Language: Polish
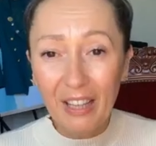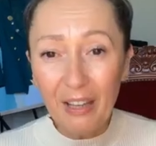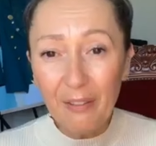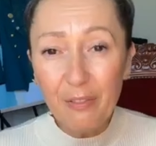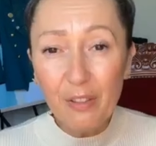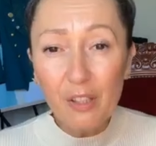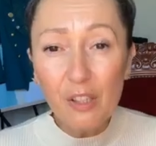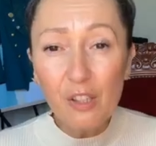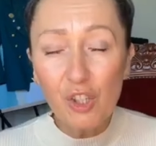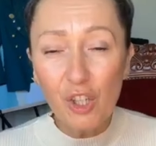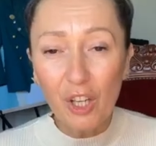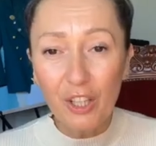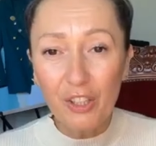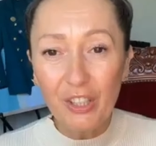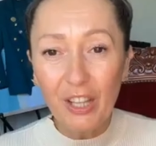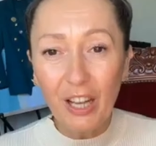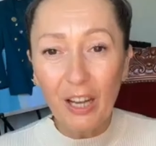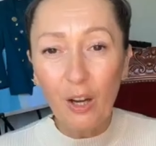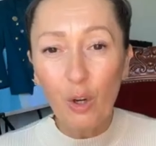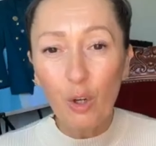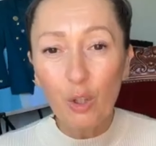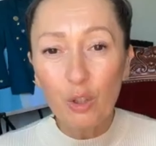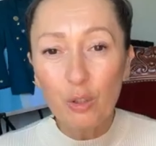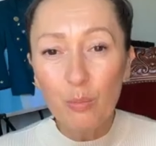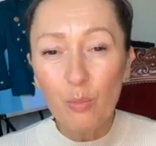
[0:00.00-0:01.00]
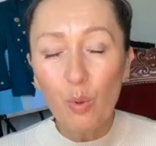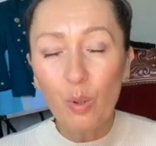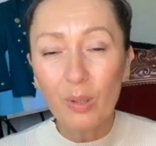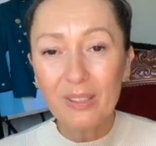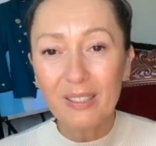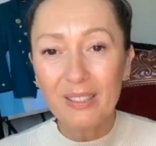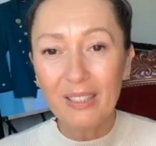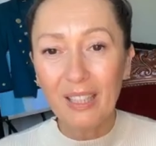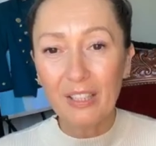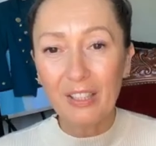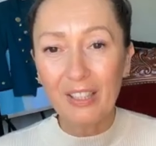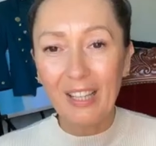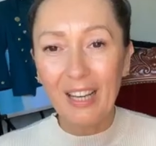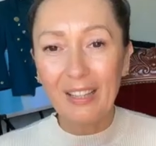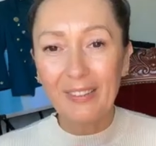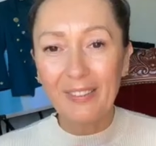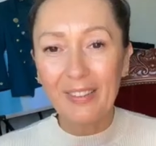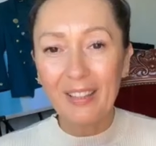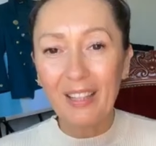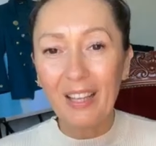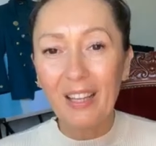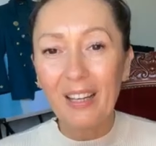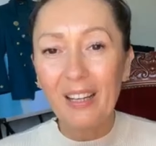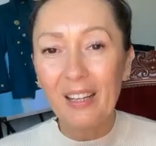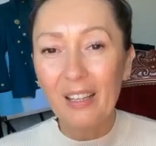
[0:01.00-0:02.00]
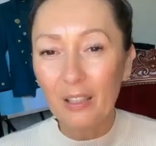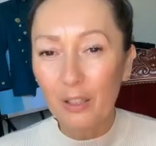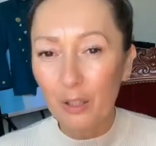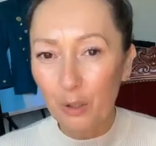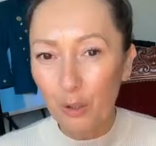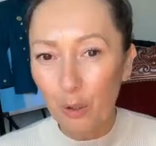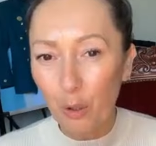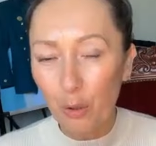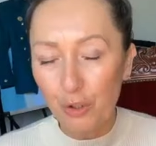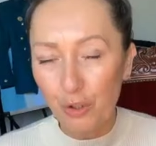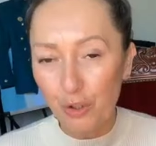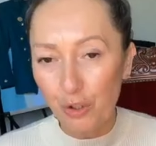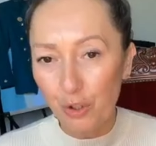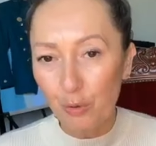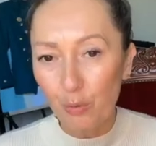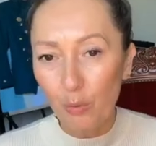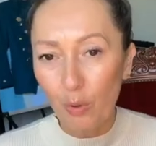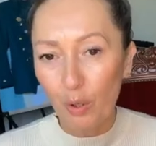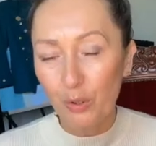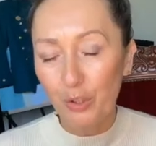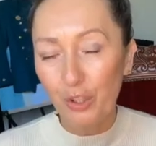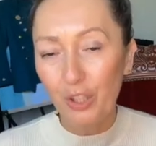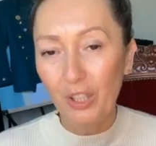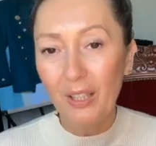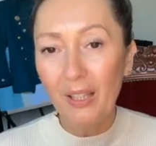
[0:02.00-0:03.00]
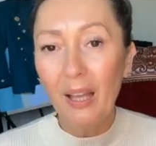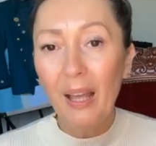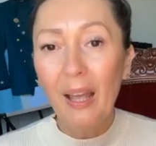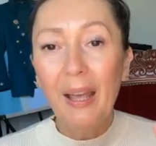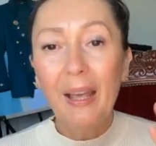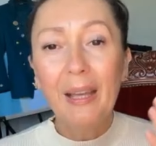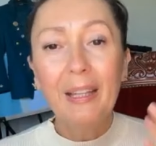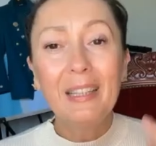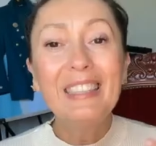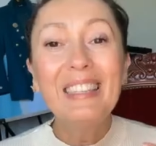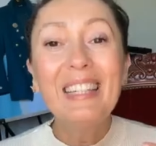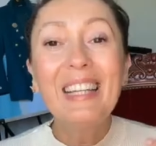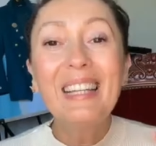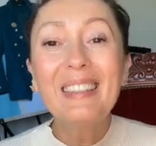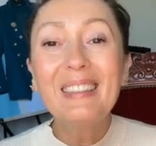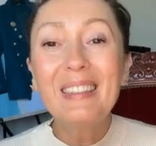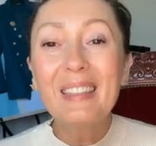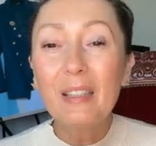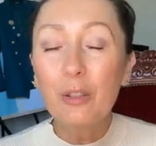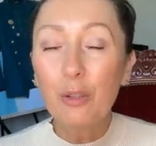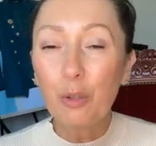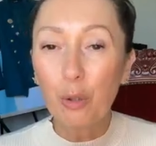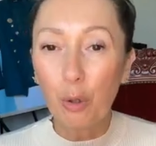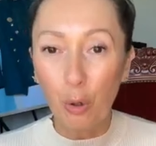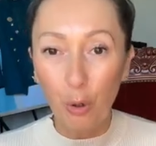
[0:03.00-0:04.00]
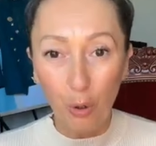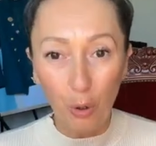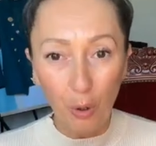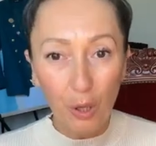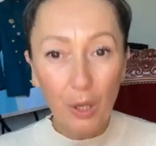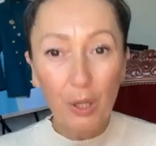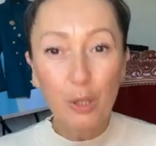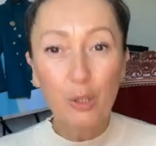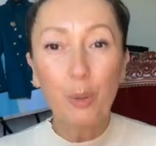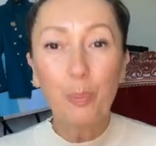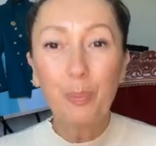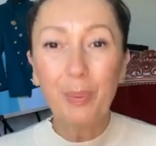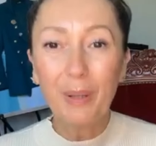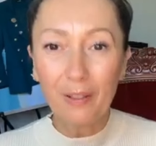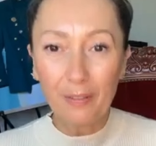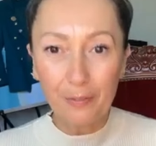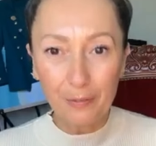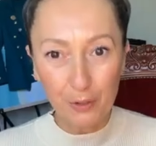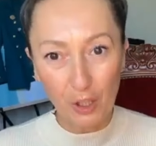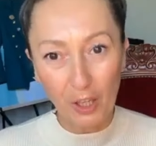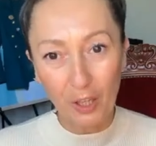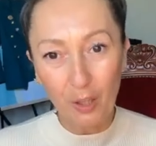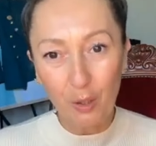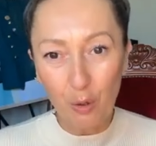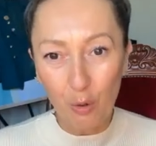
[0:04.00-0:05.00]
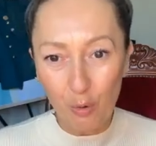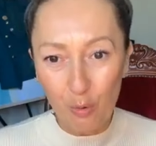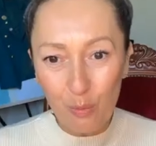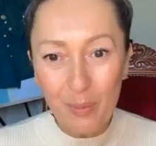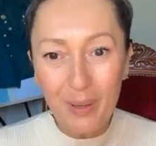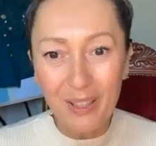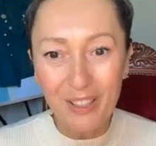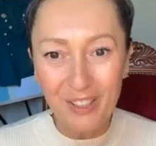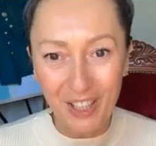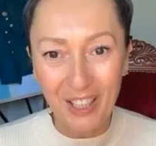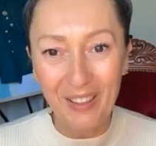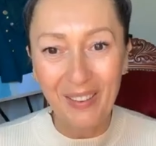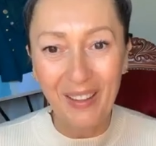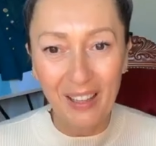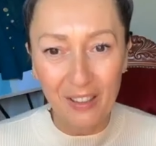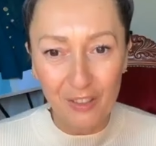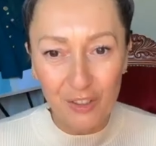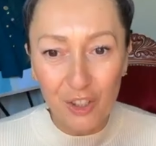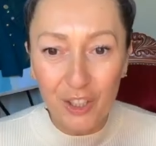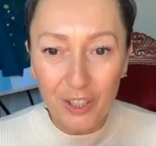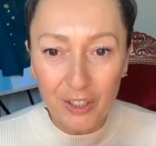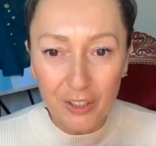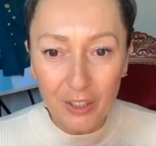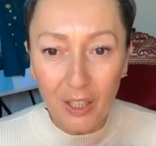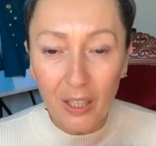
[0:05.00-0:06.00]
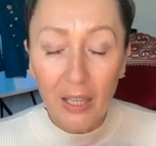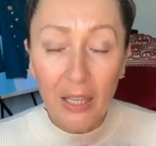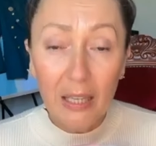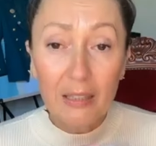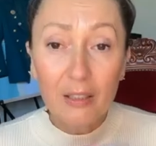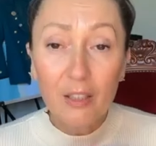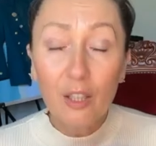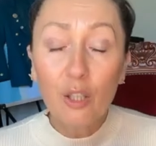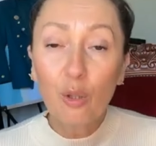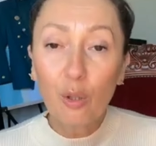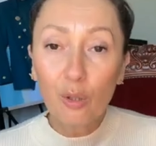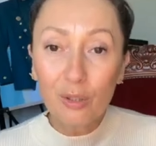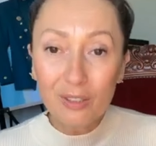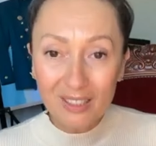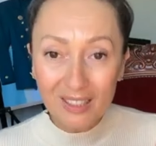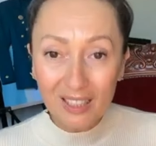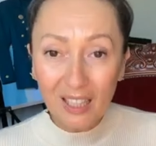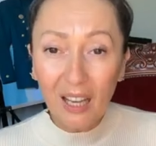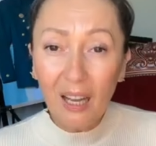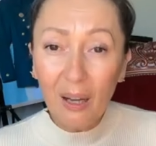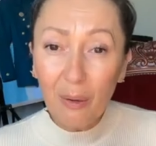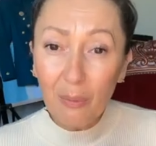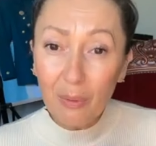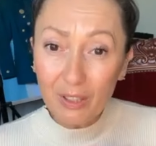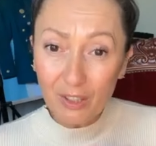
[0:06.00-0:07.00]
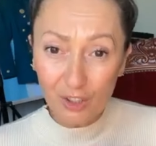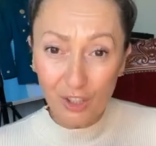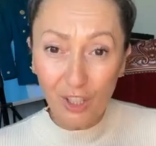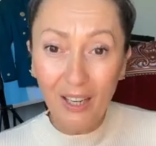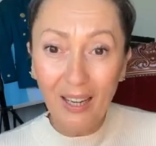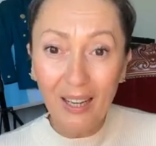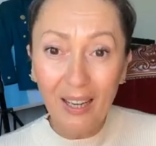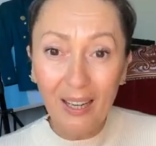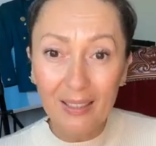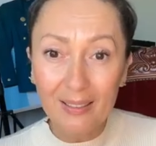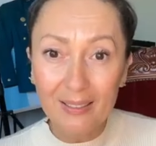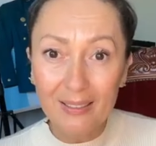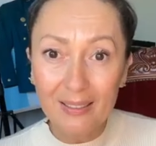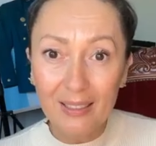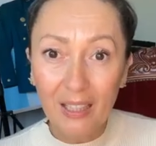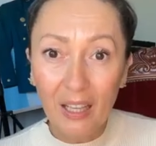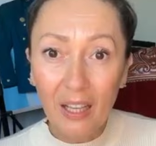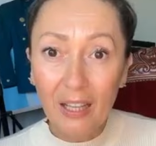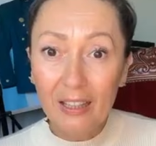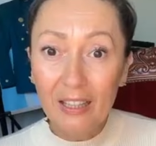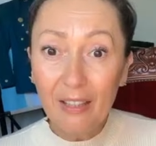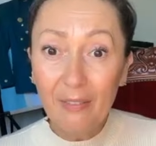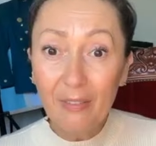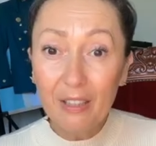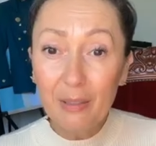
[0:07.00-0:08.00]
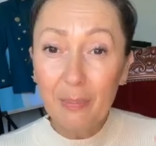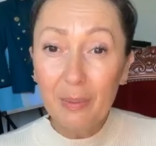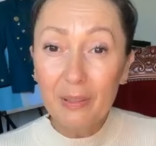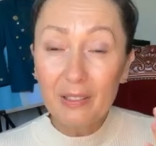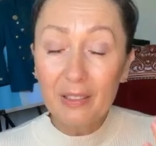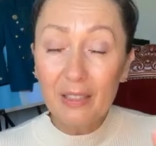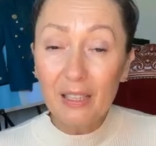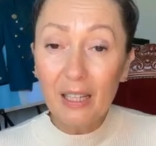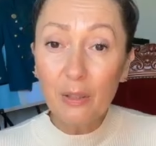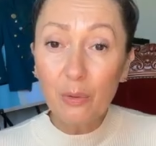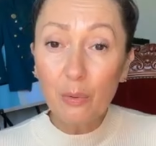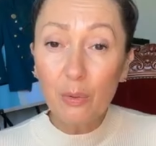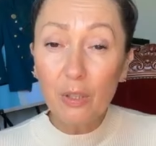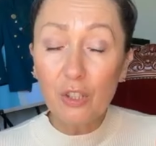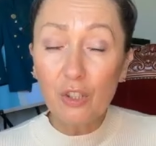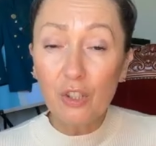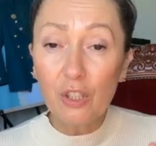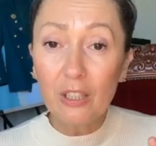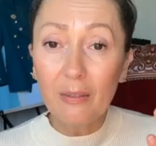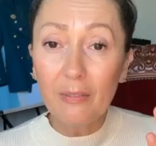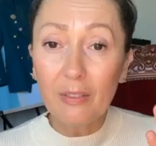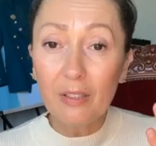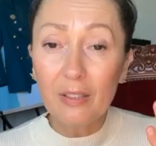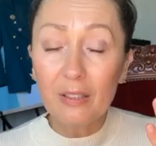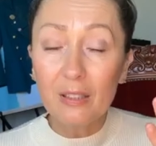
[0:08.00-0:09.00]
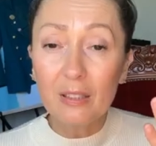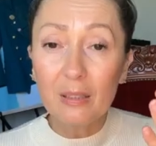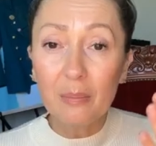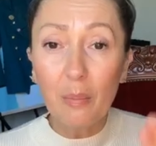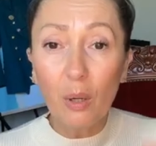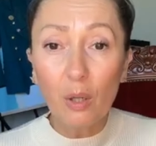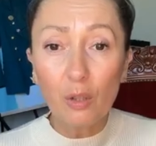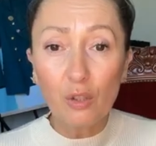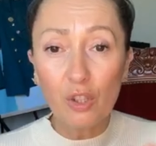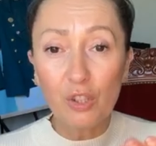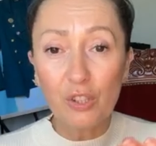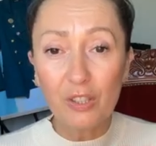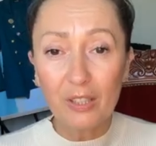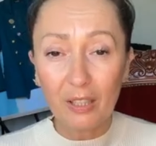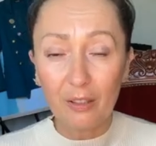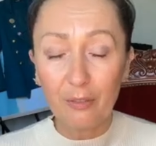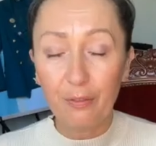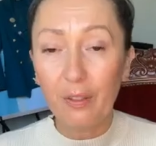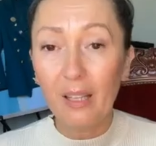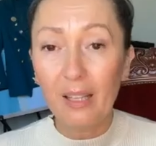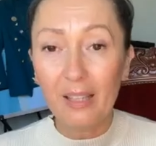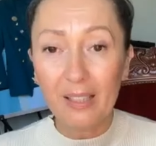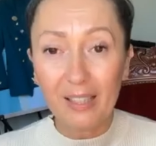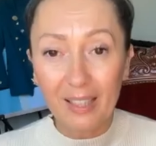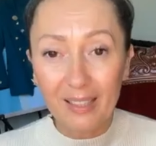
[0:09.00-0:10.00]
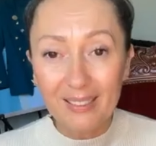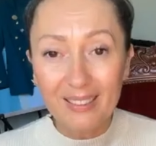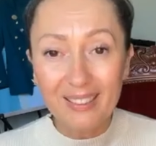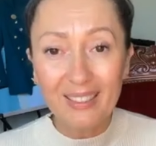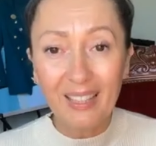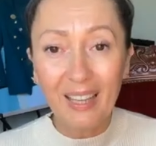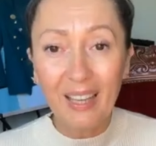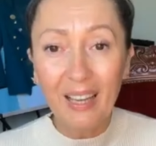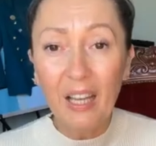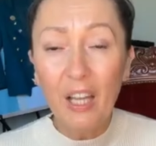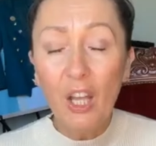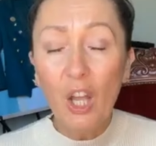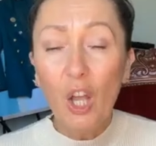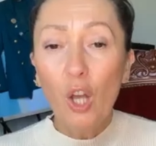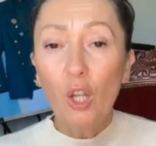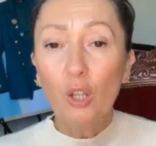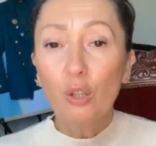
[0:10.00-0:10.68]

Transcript: nawilżenia, odmłodzenia, takiej lekkości dłoni, nie tylko do pierwszego umycia naczyń, tylko cały czas. Nawet bez względu, jeśli nawet zmoczysz za chwilę ręce,